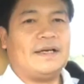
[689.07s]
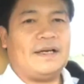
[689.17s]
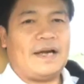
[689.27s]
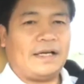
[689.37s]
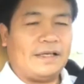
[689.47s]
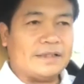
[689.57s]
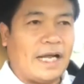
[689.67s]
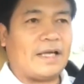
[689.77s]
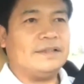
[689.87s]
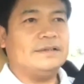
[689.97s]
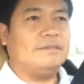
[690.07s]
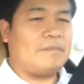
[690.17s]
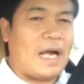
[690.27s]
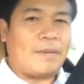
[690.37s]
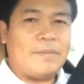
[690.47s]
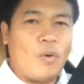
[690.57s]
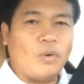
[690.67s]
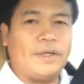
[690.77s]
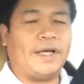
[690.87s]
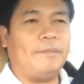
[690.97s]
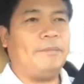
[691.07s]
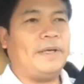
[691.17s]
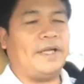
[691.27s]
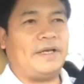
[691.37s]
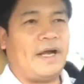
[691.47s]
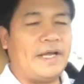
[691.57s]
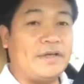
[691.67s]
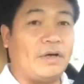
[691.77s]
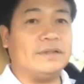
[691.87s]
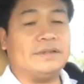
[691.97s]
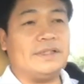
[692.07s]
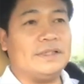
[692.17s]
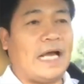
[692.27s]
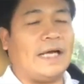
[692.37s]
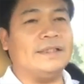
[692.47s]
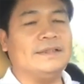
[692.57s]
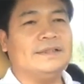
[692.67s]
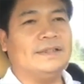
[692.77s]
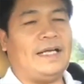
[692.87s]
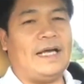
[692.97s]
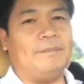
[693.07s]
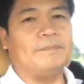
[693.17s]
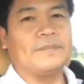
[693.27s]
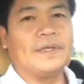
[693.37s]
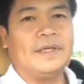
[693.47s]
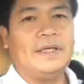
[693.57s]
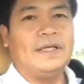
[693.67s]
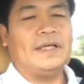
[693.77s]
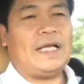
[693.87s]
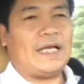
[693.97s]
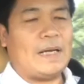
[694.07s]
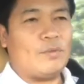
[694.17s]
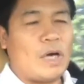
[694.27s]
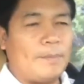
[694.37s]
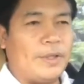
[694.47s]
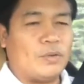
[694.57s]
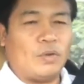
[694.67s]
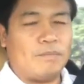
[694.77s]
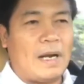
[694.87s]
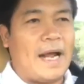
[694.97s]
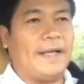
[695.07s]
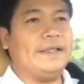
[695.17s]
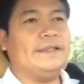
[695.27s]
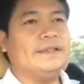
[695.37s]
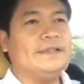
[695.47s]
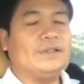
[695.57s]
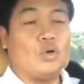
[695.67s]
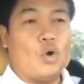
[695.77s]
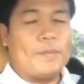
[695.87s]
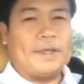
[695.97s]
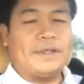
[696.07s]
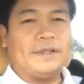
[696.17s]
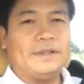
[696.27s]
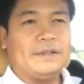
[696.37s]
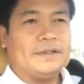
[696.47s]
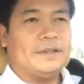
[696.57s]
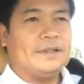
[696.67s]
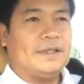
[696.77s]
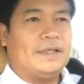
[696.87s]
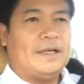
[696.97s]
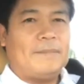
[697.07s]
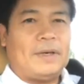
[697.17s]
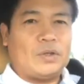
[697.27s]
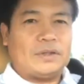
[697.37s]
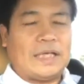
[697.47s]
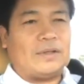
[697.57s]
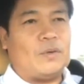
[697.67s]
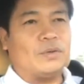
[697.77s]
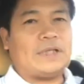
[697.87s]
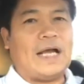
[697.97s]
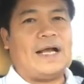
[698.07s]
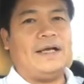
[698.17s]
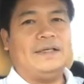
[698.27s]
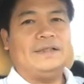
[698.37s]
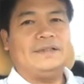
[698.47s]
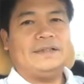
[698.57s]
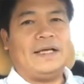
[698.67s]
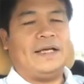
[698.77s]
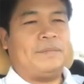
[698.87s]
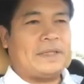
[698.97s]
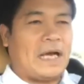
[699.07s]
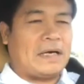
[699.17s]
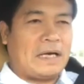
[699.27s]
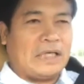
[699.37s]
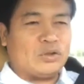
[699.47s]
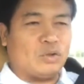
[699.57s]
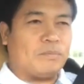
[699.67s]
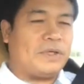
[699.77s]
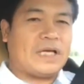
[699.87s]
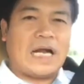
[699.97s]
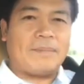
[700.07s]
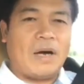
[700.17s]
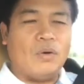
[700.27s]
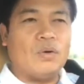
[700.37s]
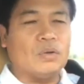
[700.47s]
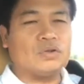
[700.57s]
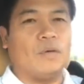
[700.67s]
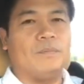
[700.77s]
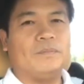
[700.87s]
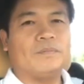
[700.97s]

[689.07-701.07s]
ในราชอาณาจักรมาร์คพิบูลเนี่ยเป็นเน็ตไอดอลชื่อดังนะครับได้กระทำความผิดกฎหมายดูหมิ่นประยุทธ์จันทร์โอชานะฮะมีการไล่สดมีการเผาโลงศพ